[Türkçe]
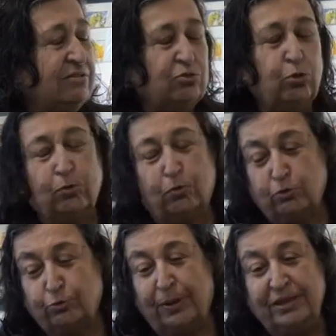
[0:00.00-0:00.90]
çok
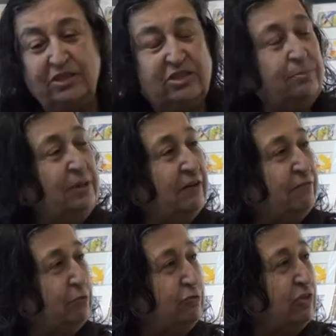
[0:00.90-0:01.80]
Osmanlıca bir
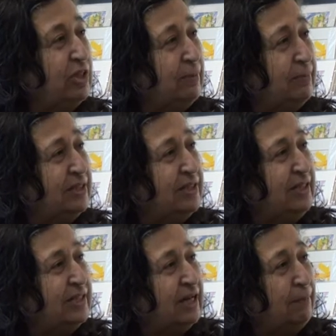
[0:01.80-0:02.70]
laf olacak ama
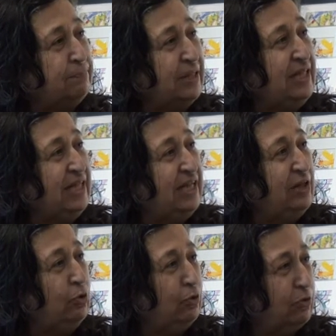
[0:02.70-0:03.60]
ihrapta
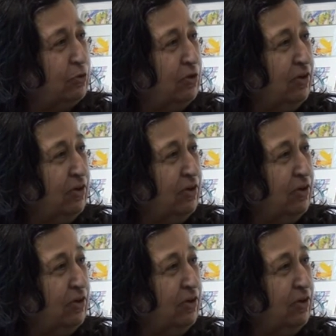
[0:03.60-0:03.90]
yeri yok.